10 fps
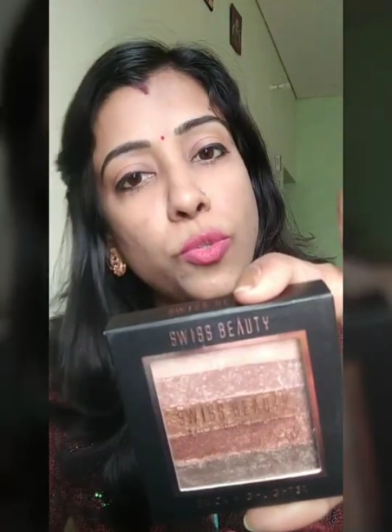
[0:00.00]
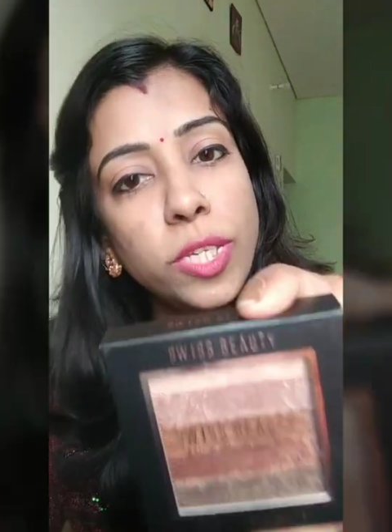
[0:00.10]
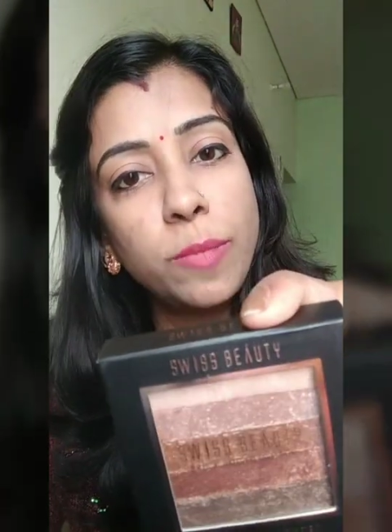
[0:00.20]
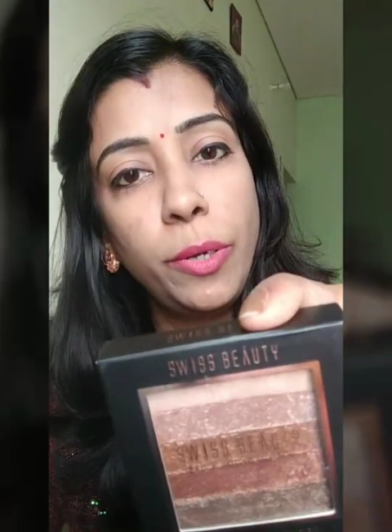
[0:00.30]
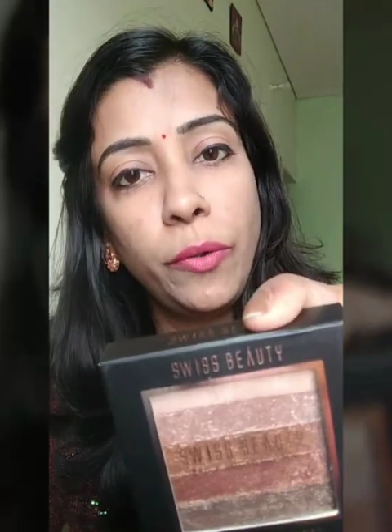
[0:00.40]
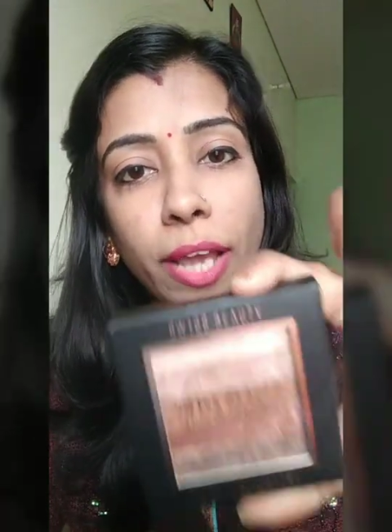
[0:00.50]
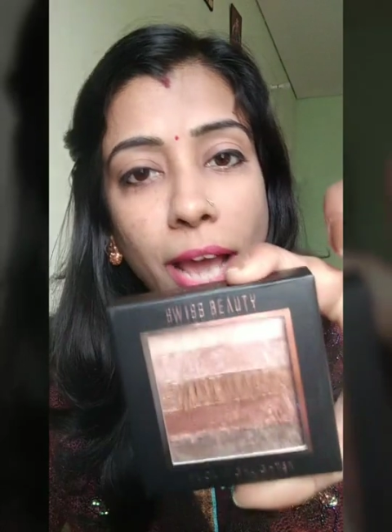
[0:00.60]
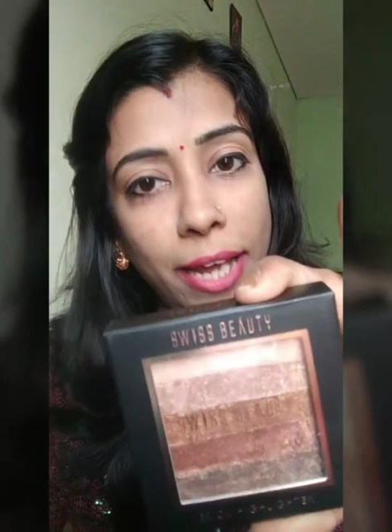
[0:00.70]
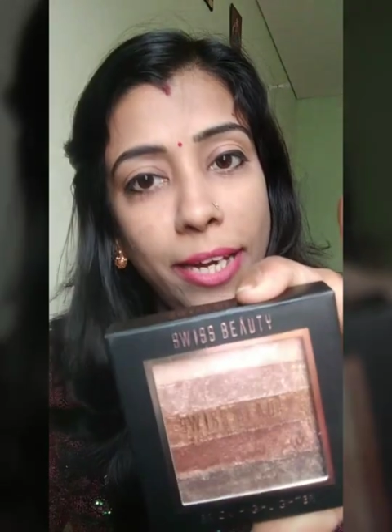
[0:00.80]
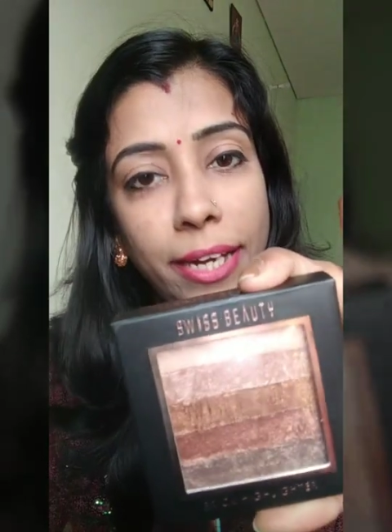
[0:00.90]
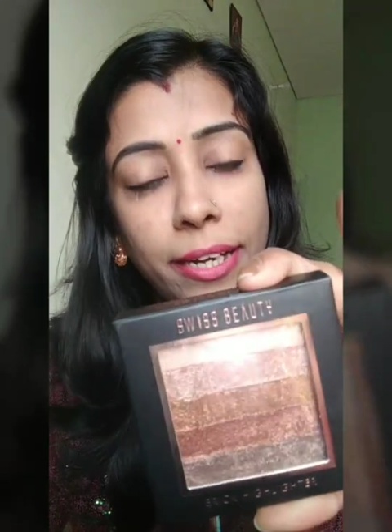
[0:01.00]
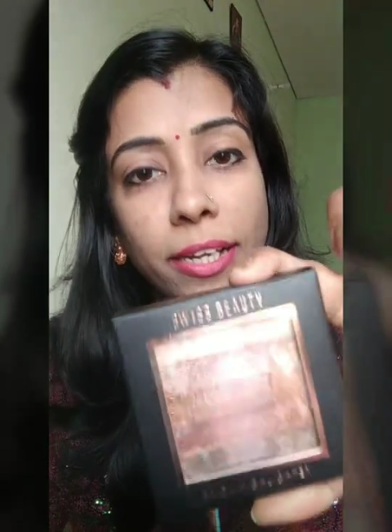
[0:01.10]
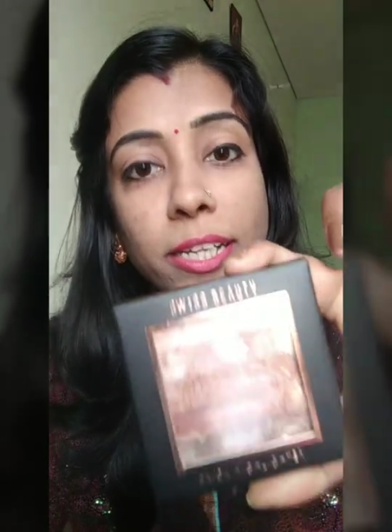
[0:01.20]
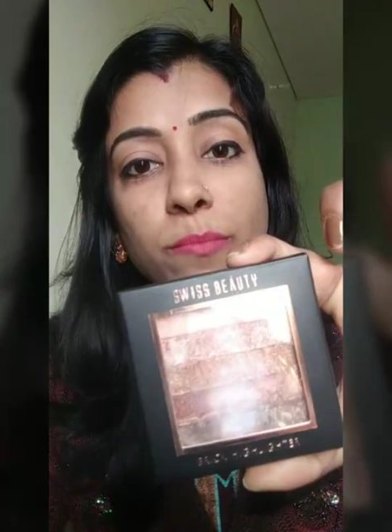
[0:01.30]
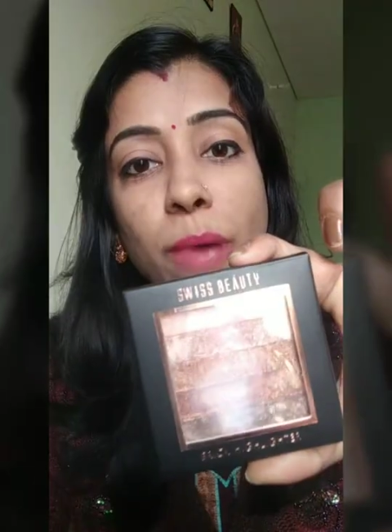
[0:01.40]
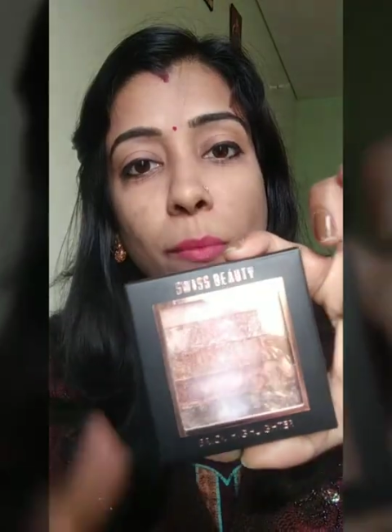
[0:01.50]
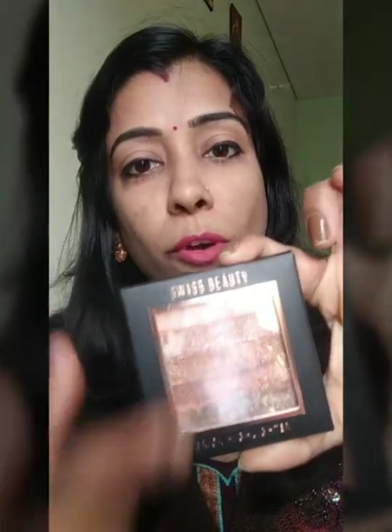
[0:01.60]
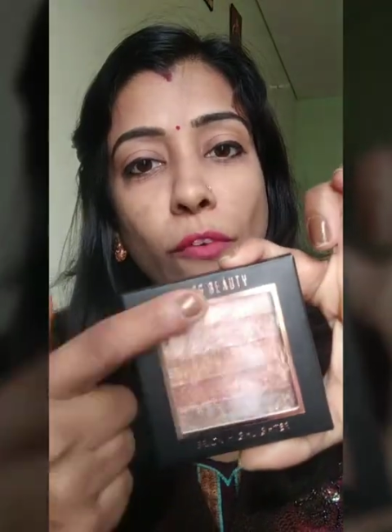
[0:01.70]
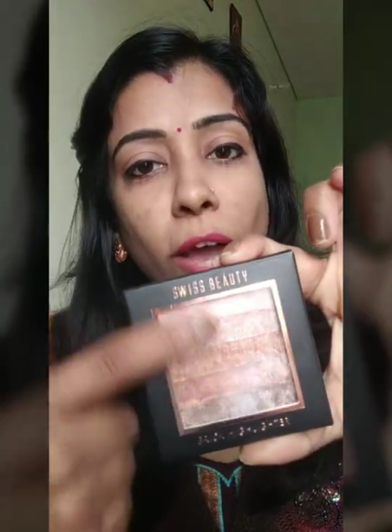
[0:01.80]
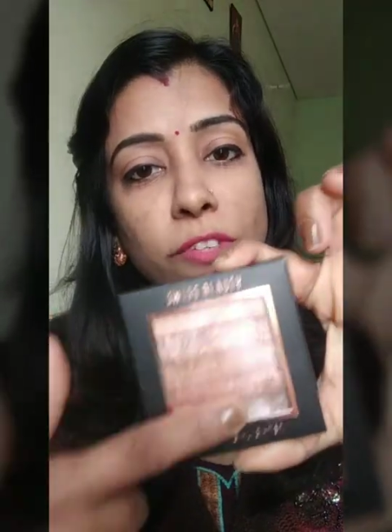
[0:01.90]
स्विस ब्यूटी हाईलाइटर इसमें
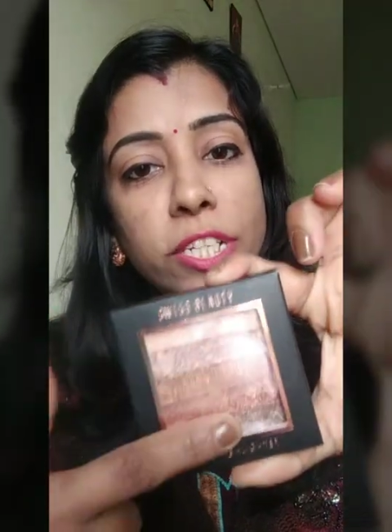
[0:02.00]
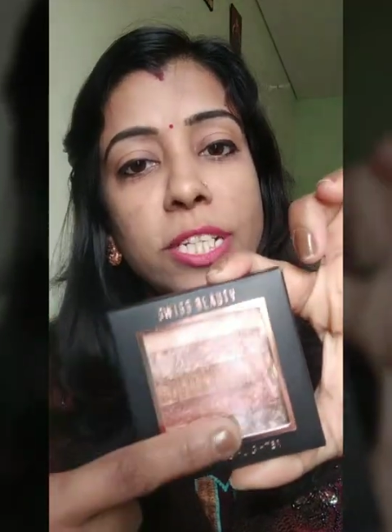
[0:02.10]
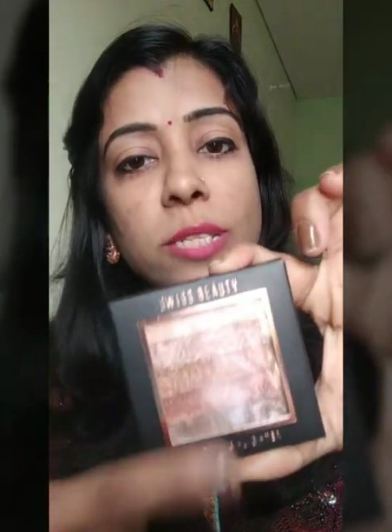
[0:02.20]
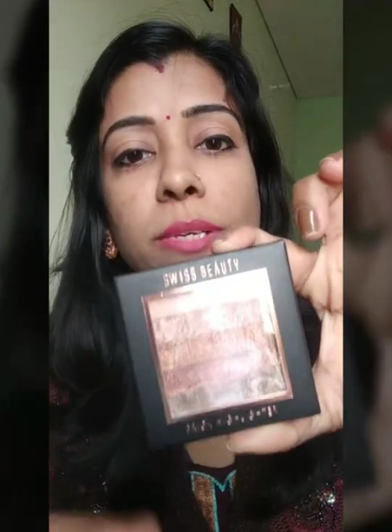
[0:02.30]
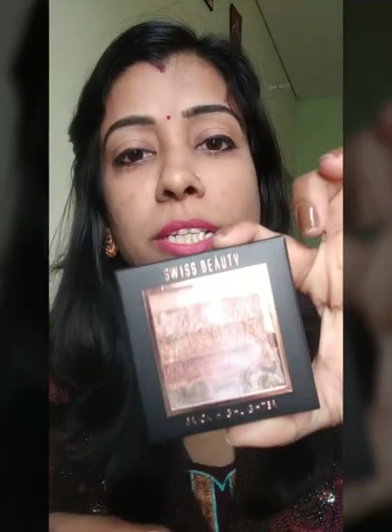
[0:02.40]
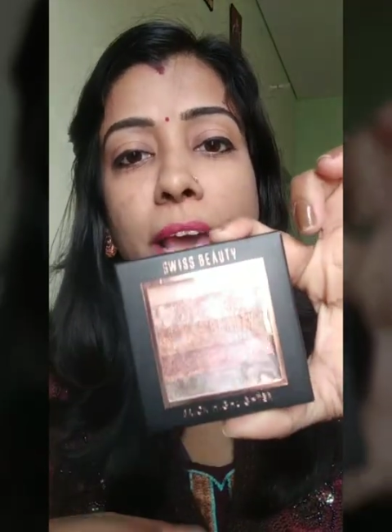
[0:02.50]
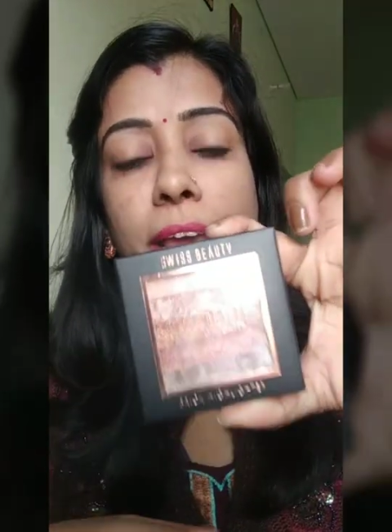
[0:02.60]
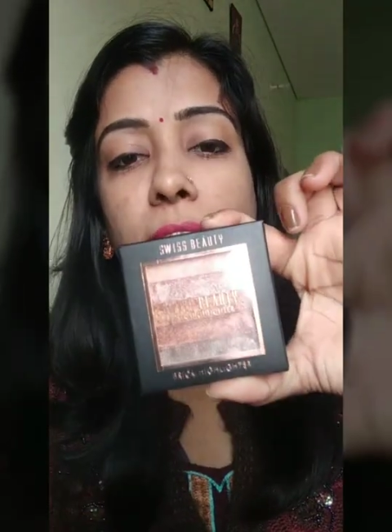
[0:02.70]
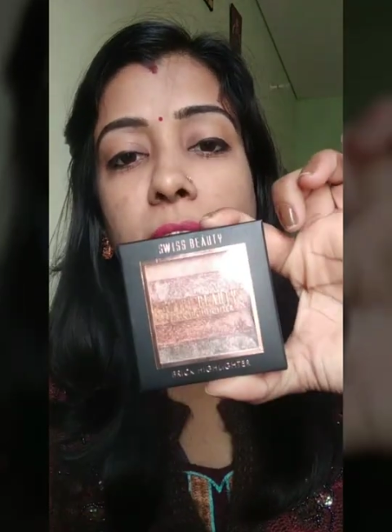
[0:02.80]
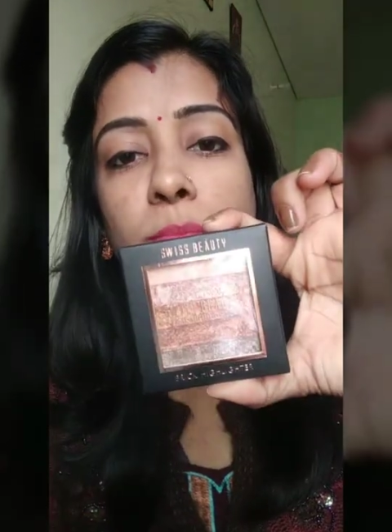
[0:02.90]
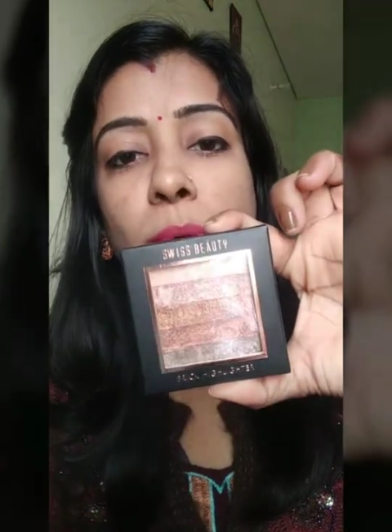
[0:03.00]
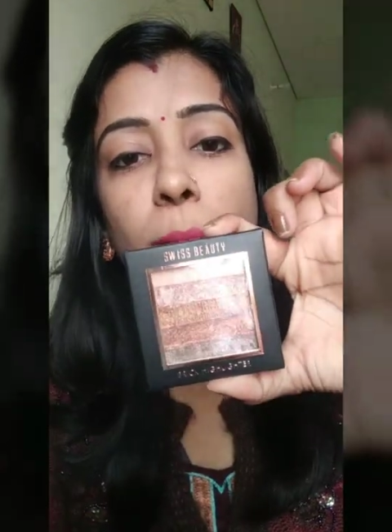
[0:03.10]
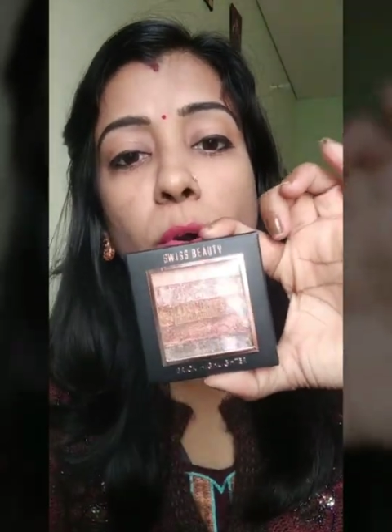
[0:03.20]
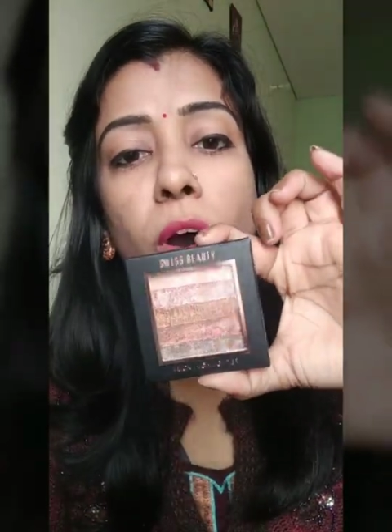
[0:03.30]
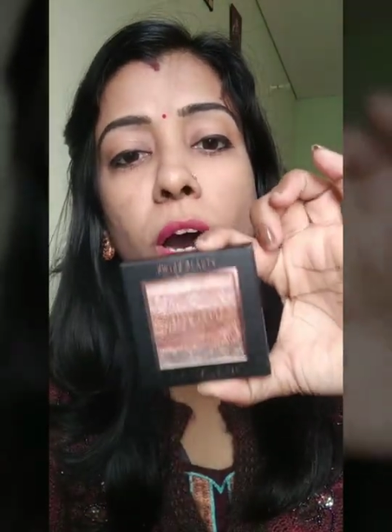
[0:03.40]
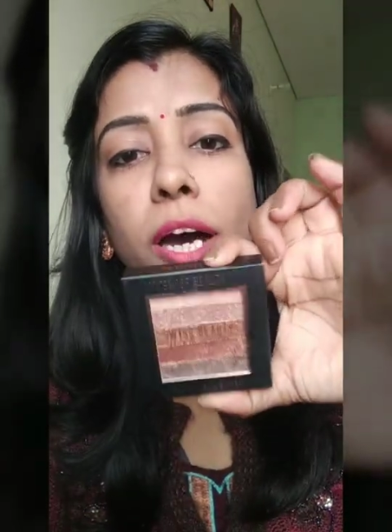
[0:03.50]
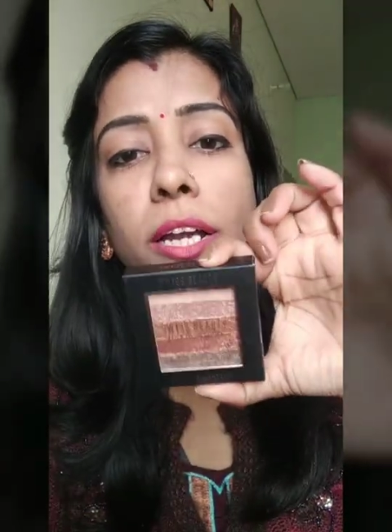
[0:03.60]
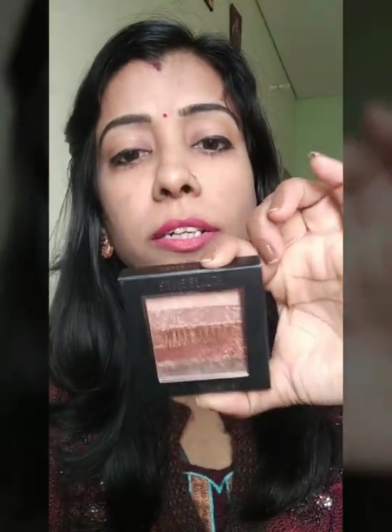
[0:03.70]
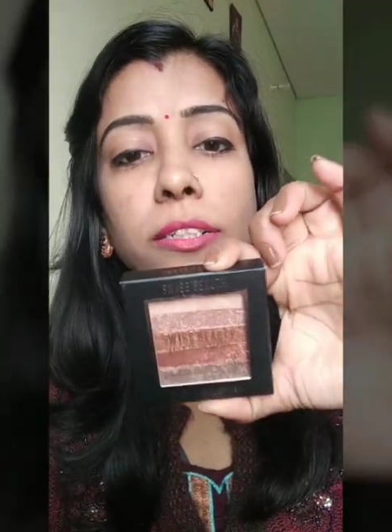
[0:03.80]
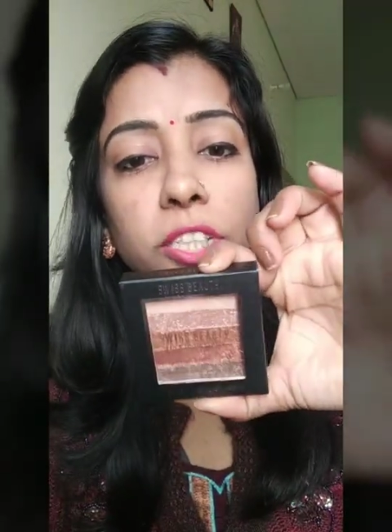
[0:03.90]
आपको फाइव शेड्स मिल जाएंगे इसमें आपको हर